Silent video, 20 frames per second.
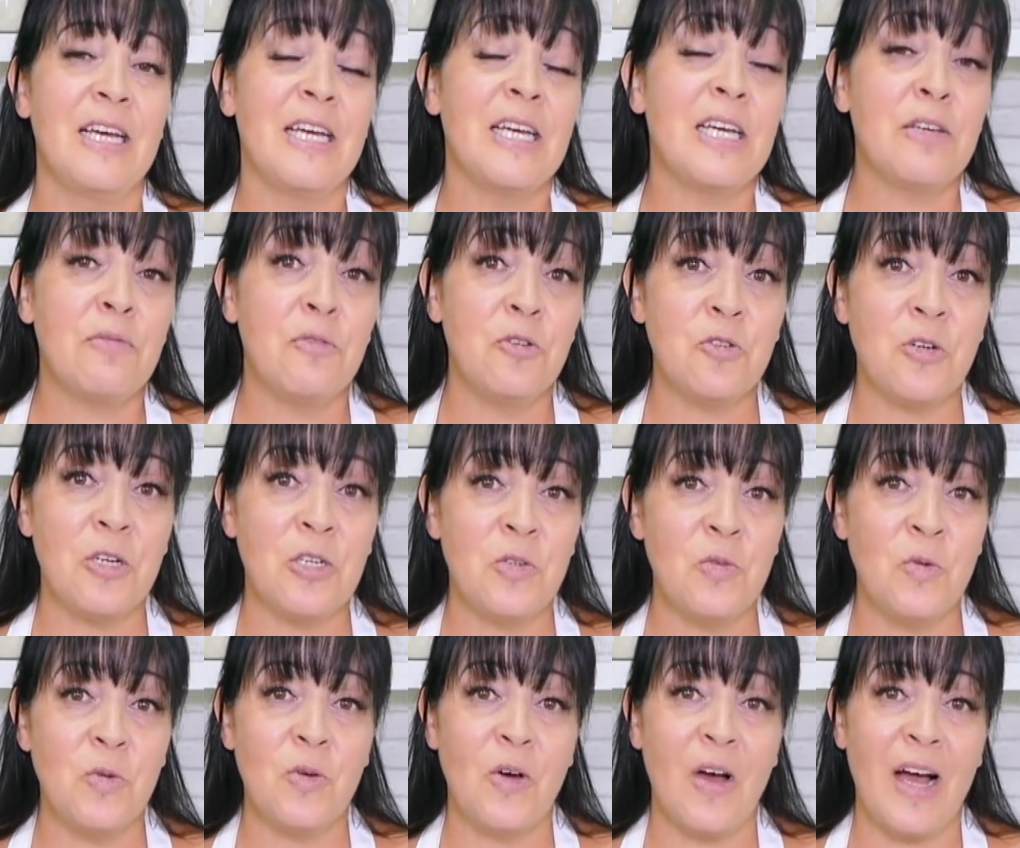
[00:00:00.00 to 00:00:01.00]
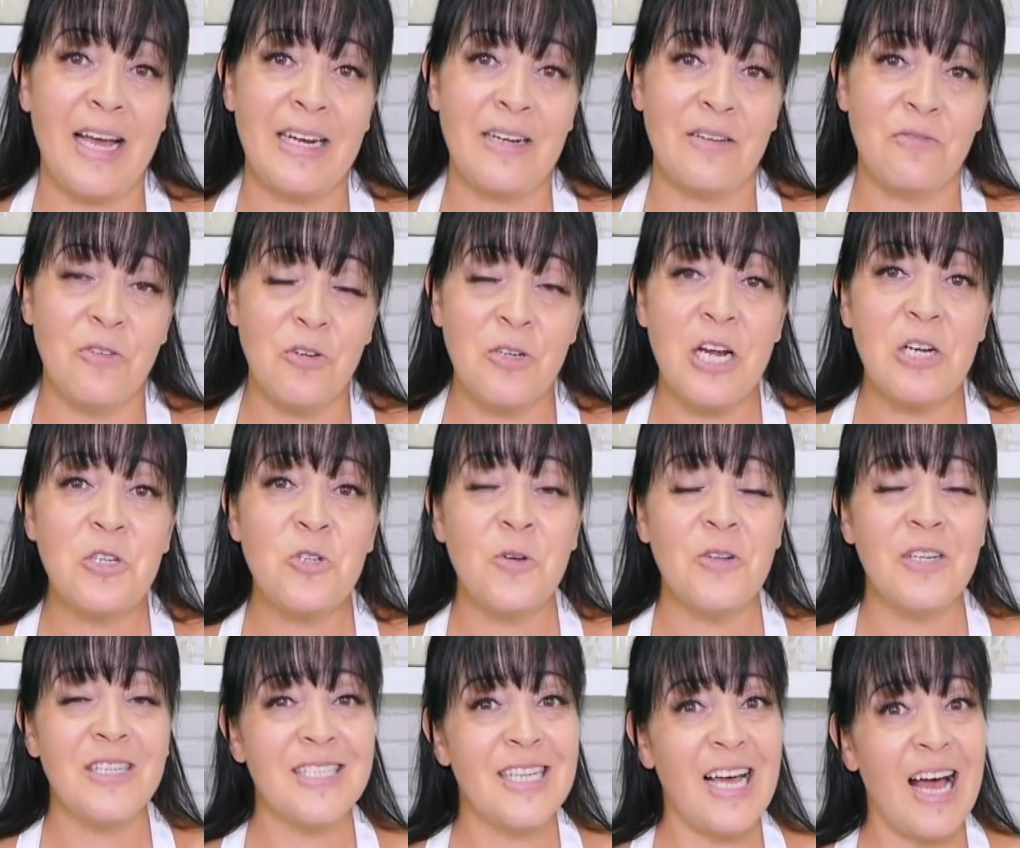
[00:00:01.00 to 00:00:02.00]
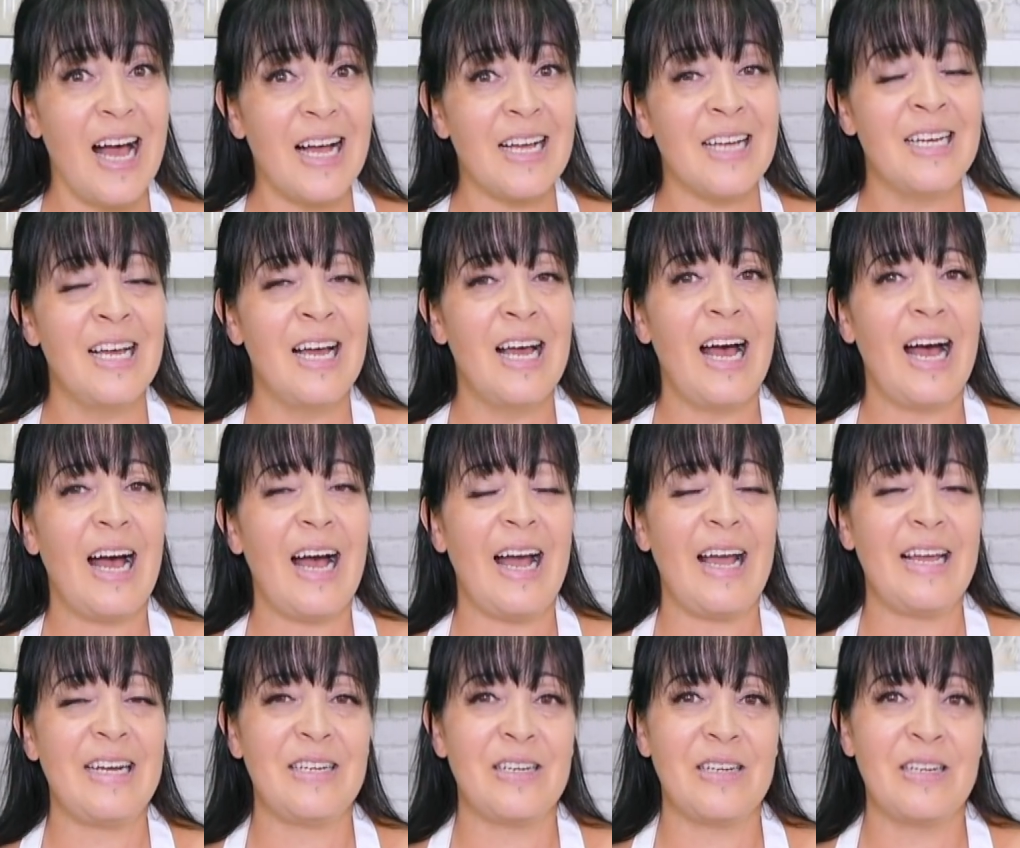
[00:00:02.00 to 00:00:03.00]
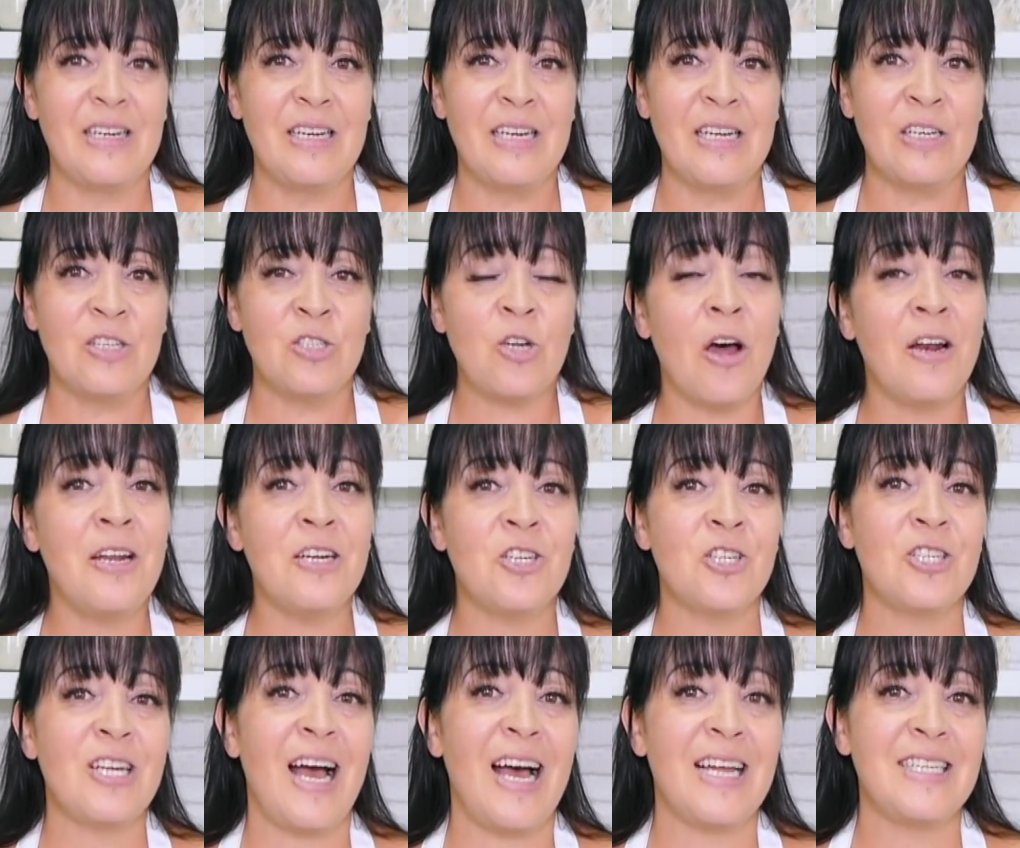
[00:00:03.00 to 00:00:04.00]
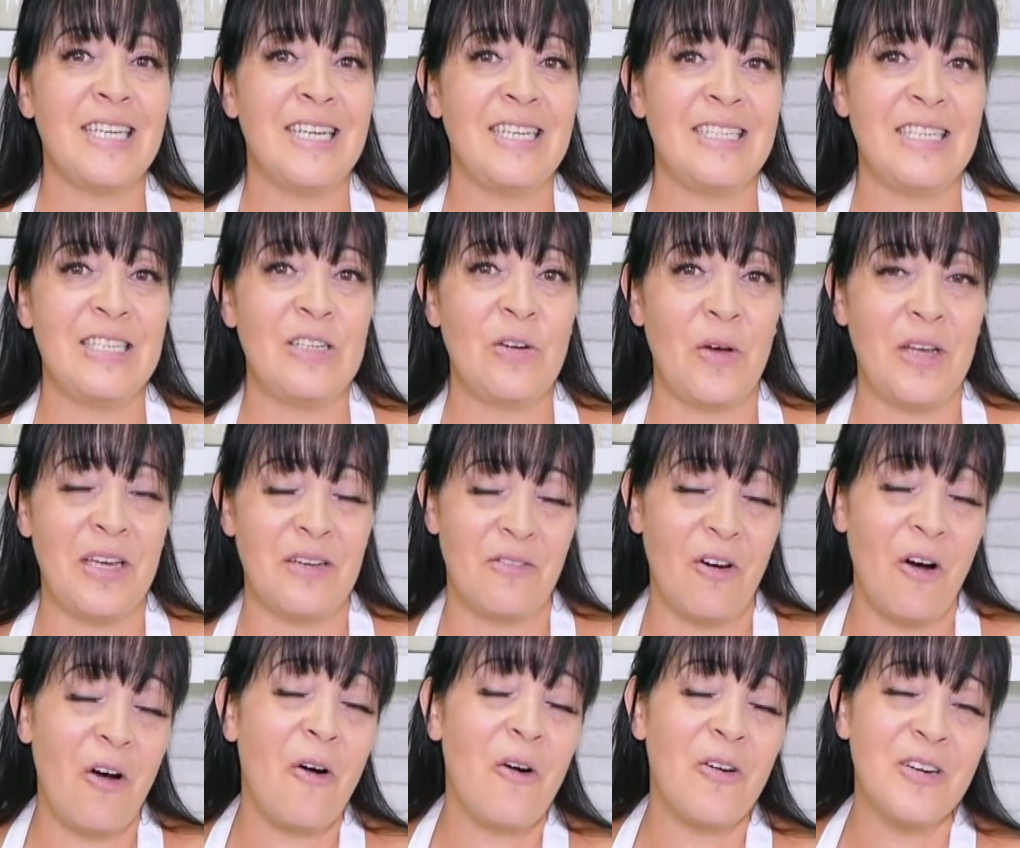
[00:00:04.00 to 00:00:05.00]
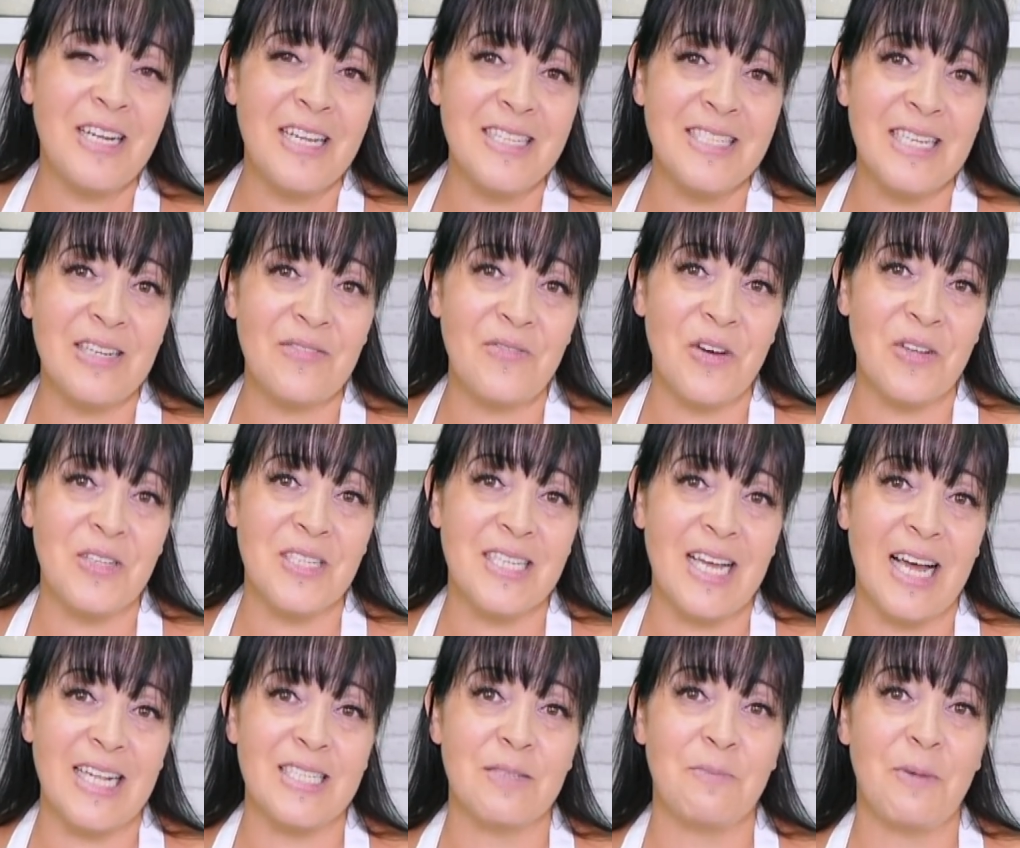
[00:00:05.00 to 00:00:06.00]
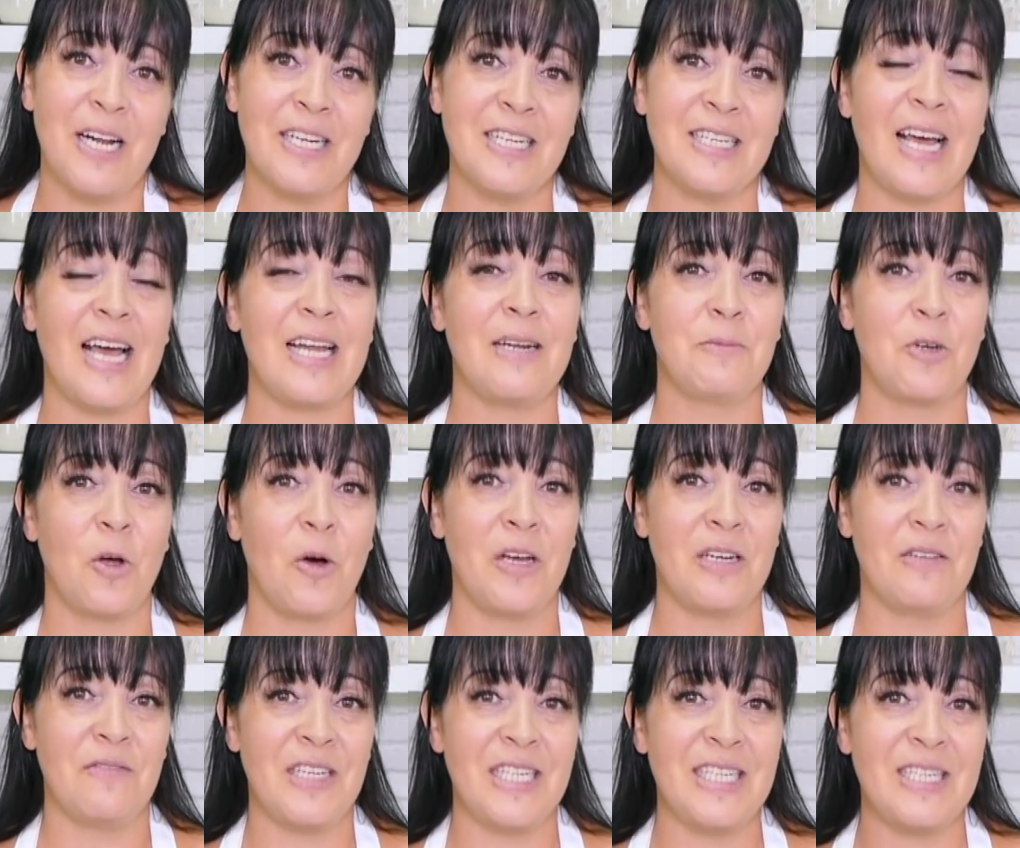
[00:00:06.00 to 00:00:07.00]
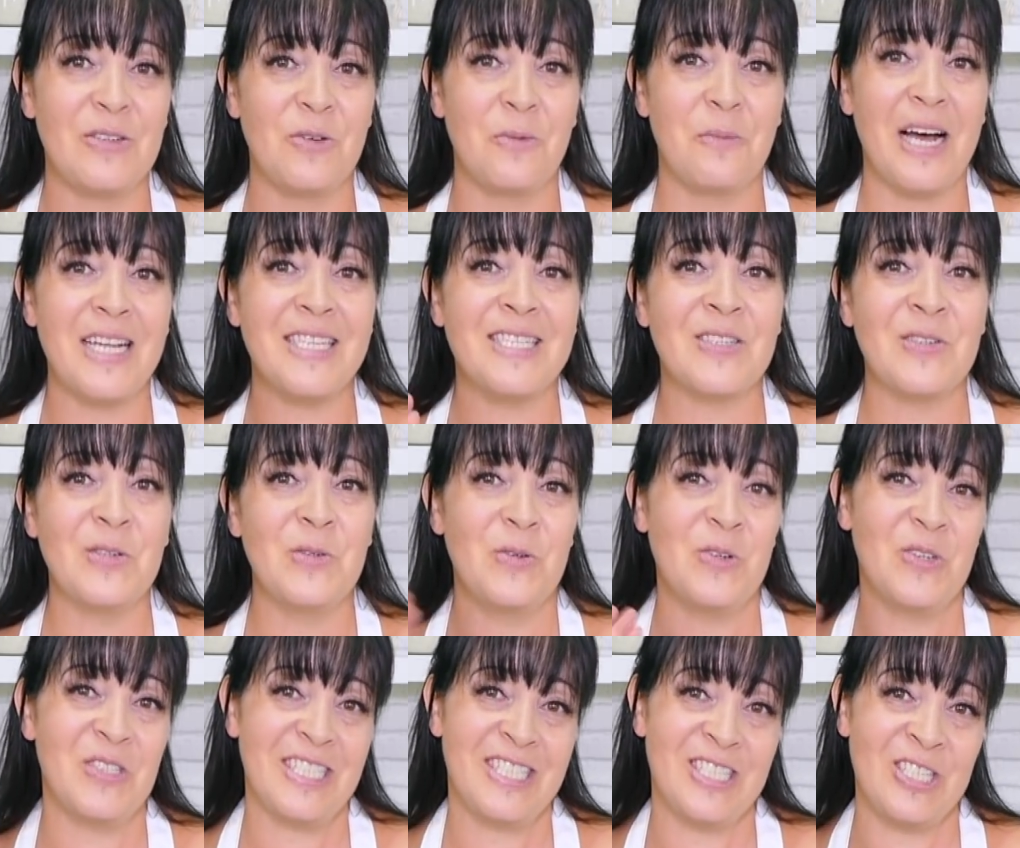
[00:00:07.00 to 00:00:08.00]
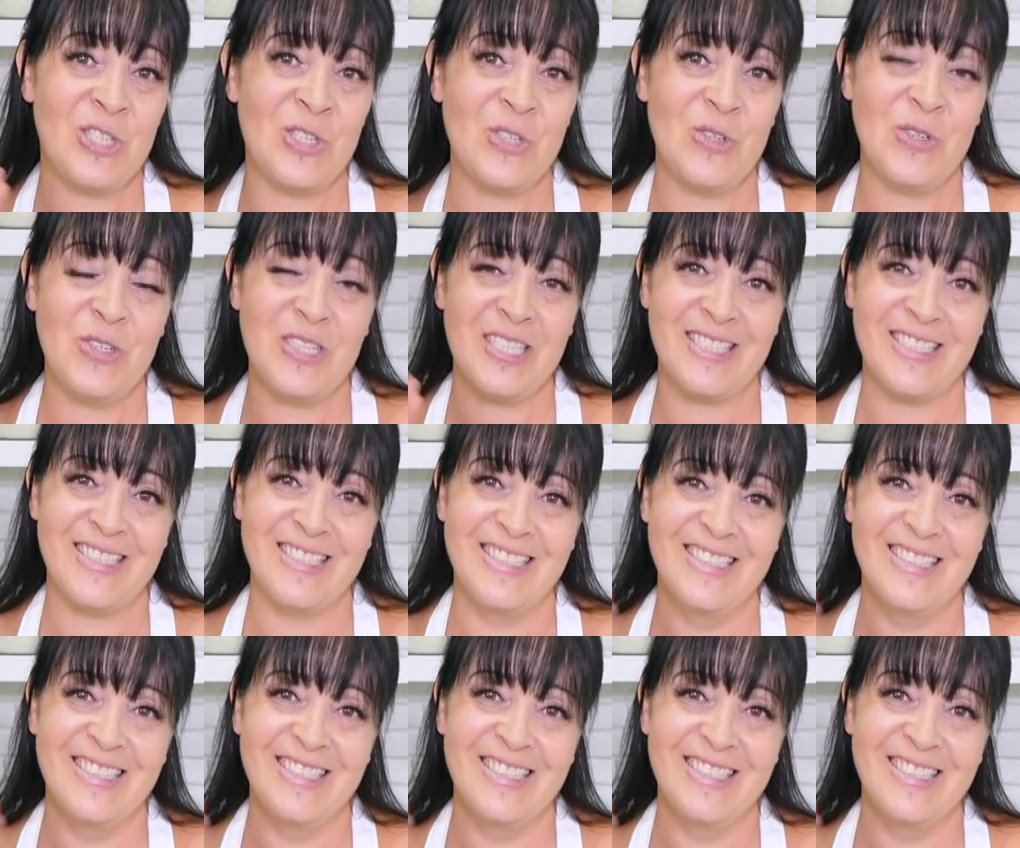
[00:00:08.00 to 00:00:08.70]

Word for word: Ich wünsche euch nun noch einen wunderschönen Tag, einen tollen Start in die neue Woche und dann sehen wir uns ganz bald in einem neuen Video. Macht's gut. Tschüss.